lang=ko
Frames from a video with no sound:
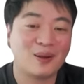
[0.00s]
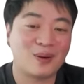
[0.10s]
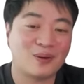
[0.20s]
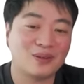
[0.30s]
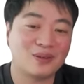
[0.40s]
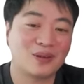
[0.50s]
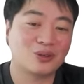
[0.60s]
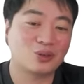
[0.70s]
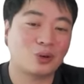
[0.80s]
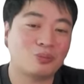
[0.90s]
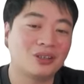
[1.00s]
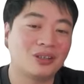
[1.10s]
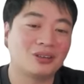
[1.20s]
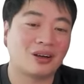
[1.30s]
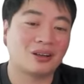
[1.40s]
어, 여기에 조금
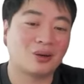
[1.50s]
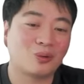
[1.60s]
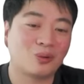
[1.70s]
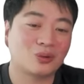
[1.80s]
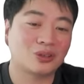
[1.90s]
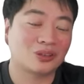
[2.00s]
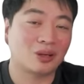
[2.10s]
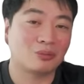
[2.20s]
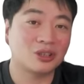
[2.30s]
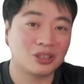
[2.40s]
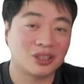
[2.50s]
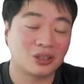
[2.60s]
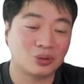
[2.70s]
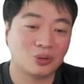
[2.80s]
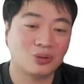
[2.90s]
비인기 들어간다고 성능에 문제 있진
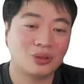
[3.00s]
않죠